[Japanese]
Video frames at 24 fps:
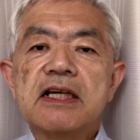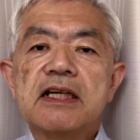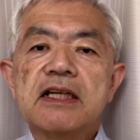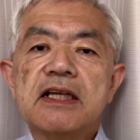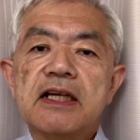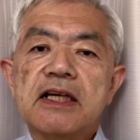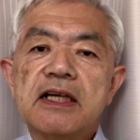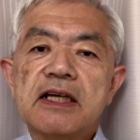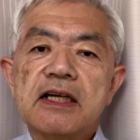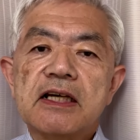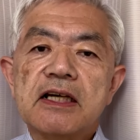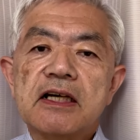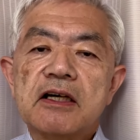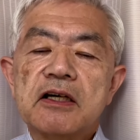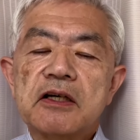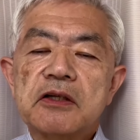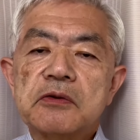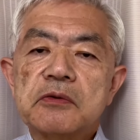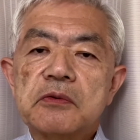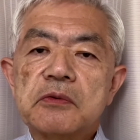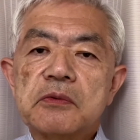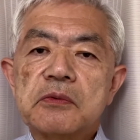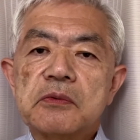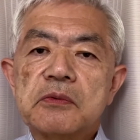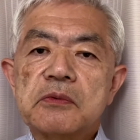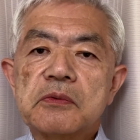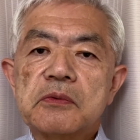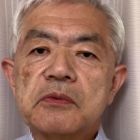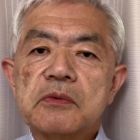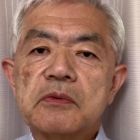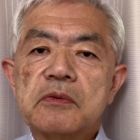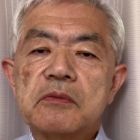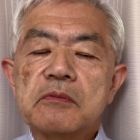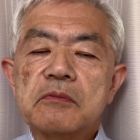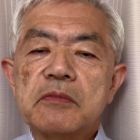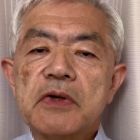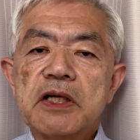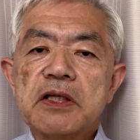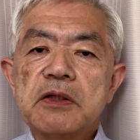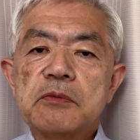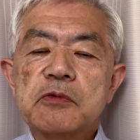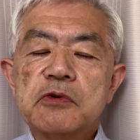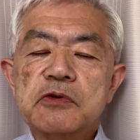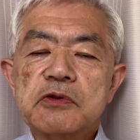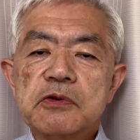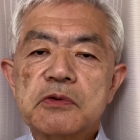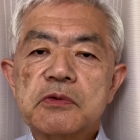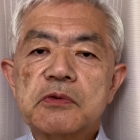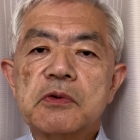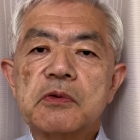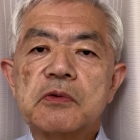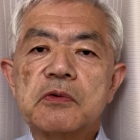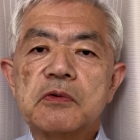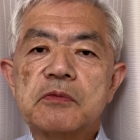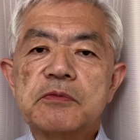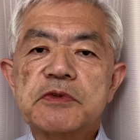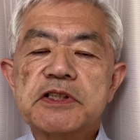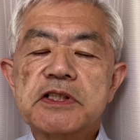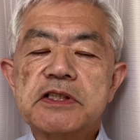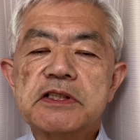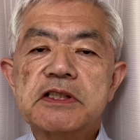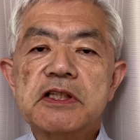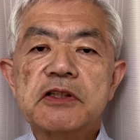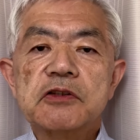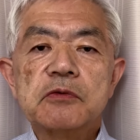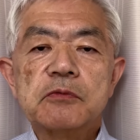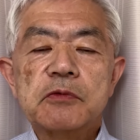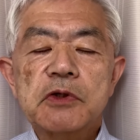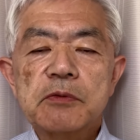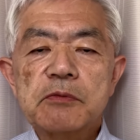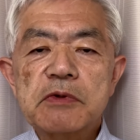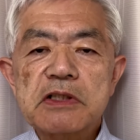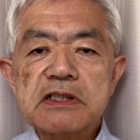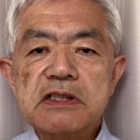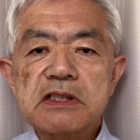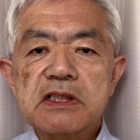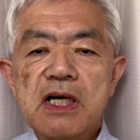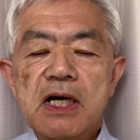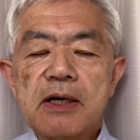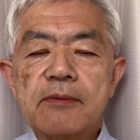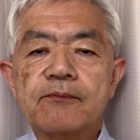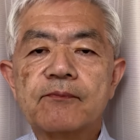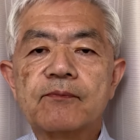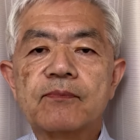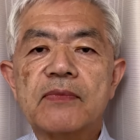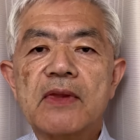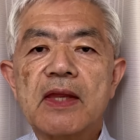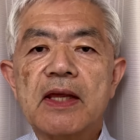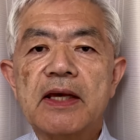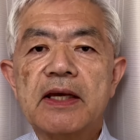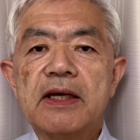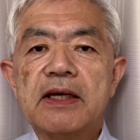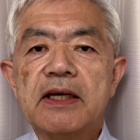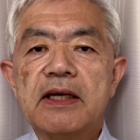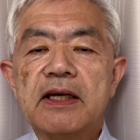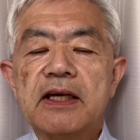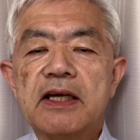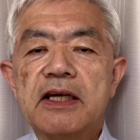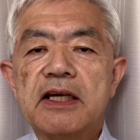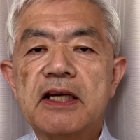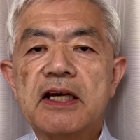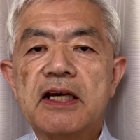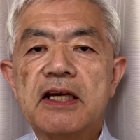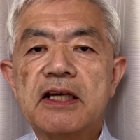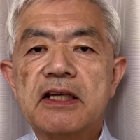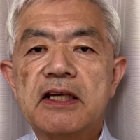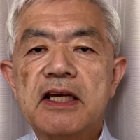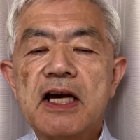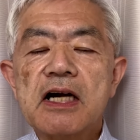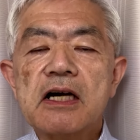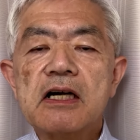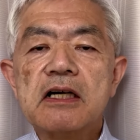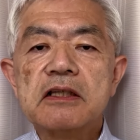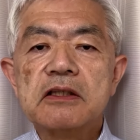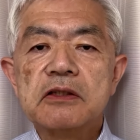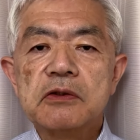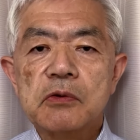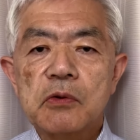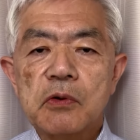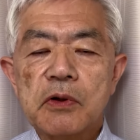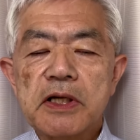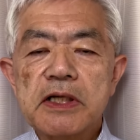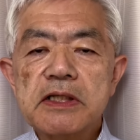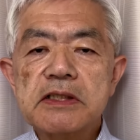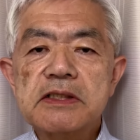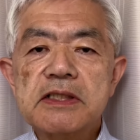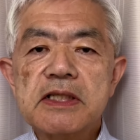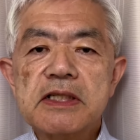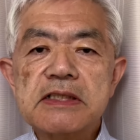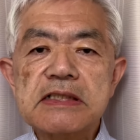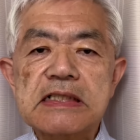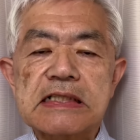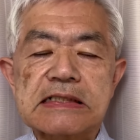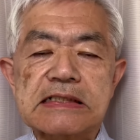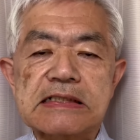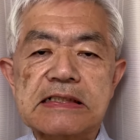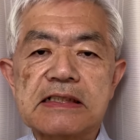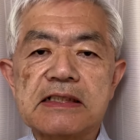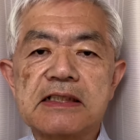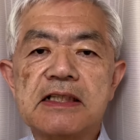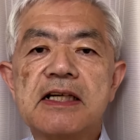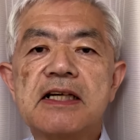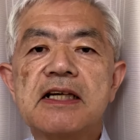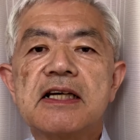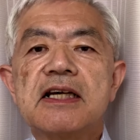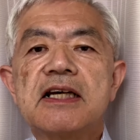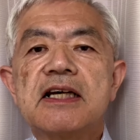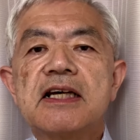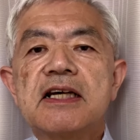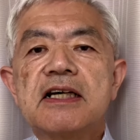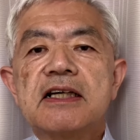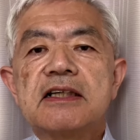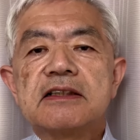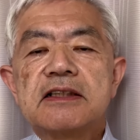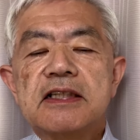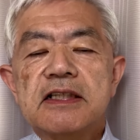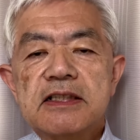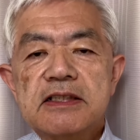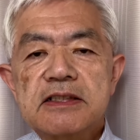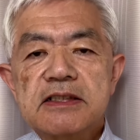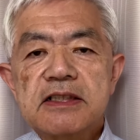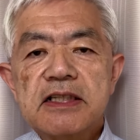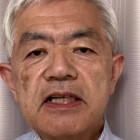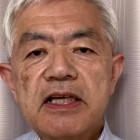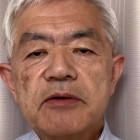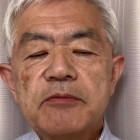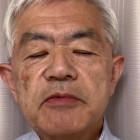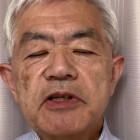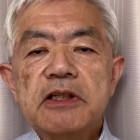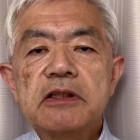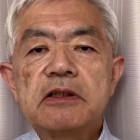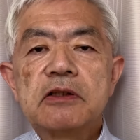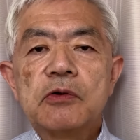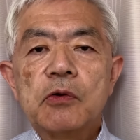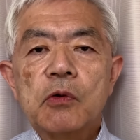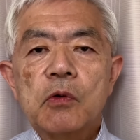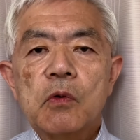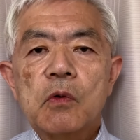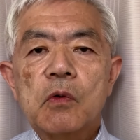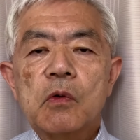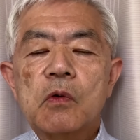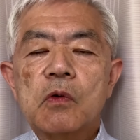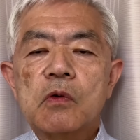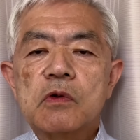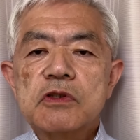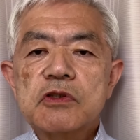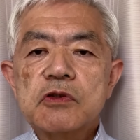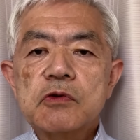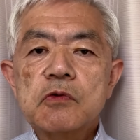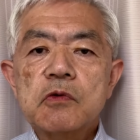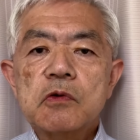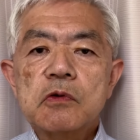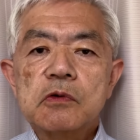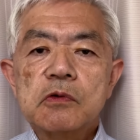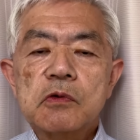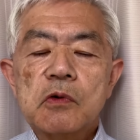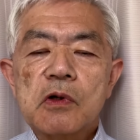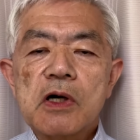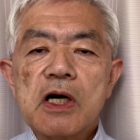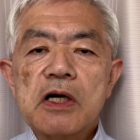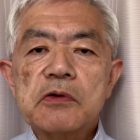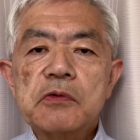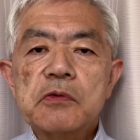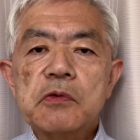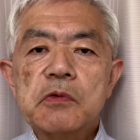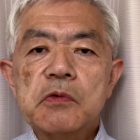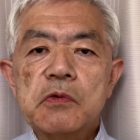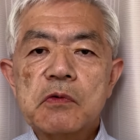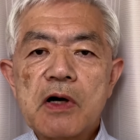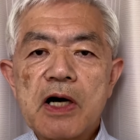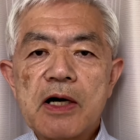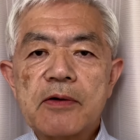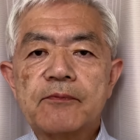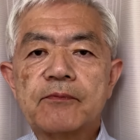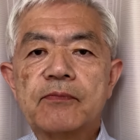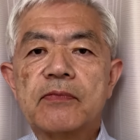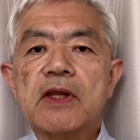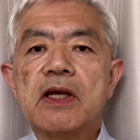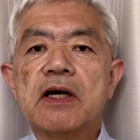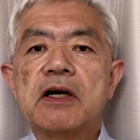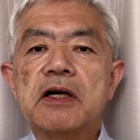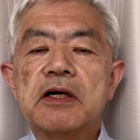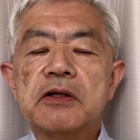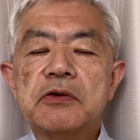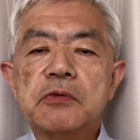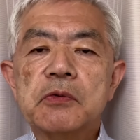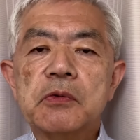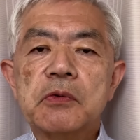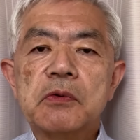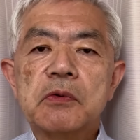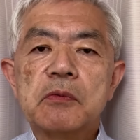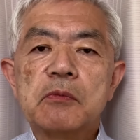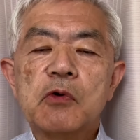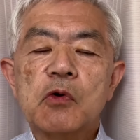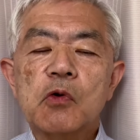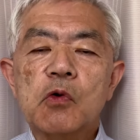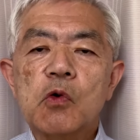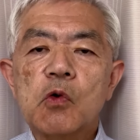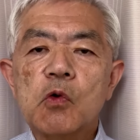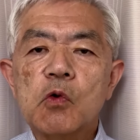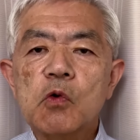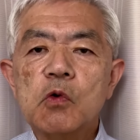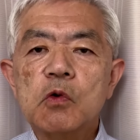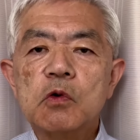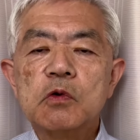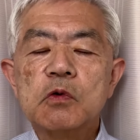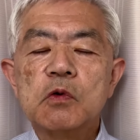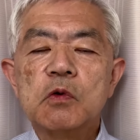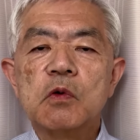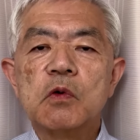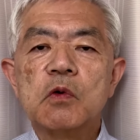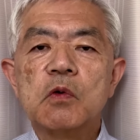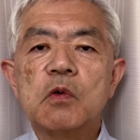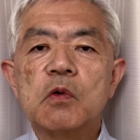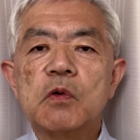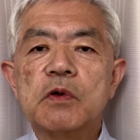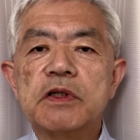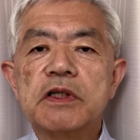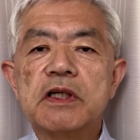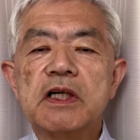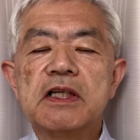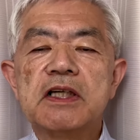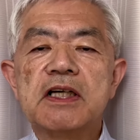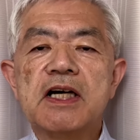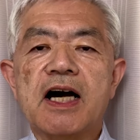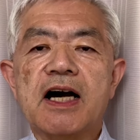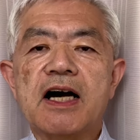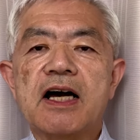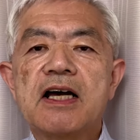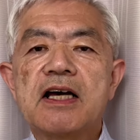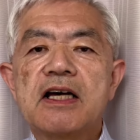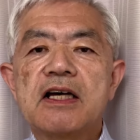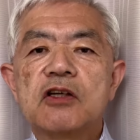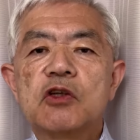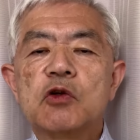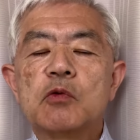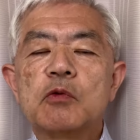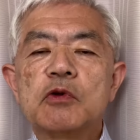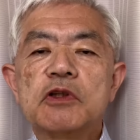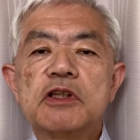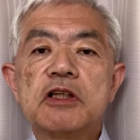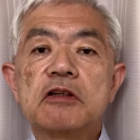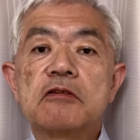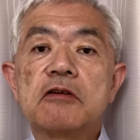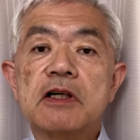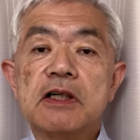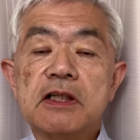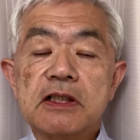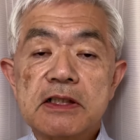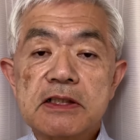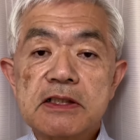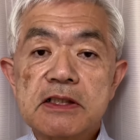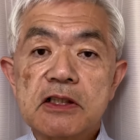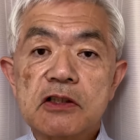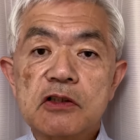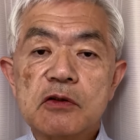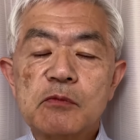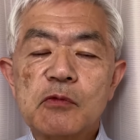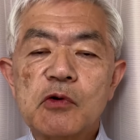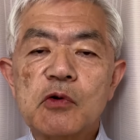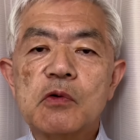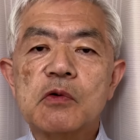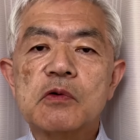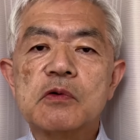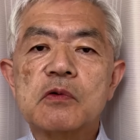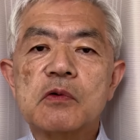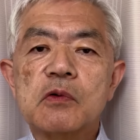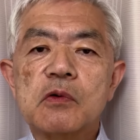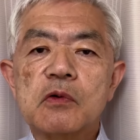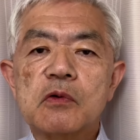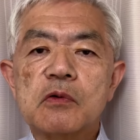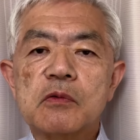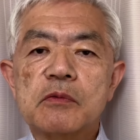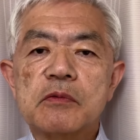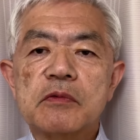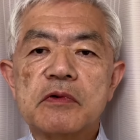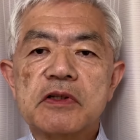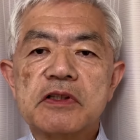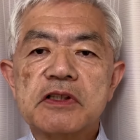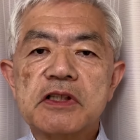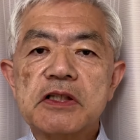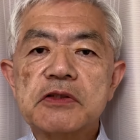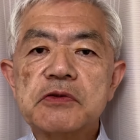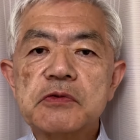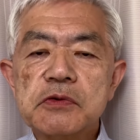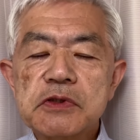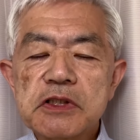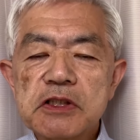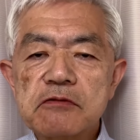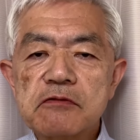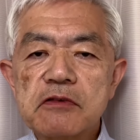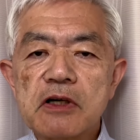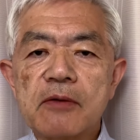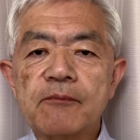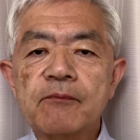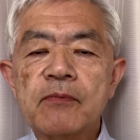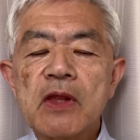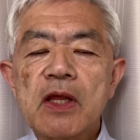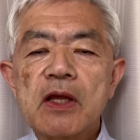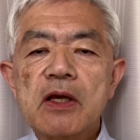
であの前にもちょっとお見せしたと思いますが、え夜間の衛星写真でですね、見ると中国と韓国はあのもう高校と光が灯ってるわけですけども北朝鮮は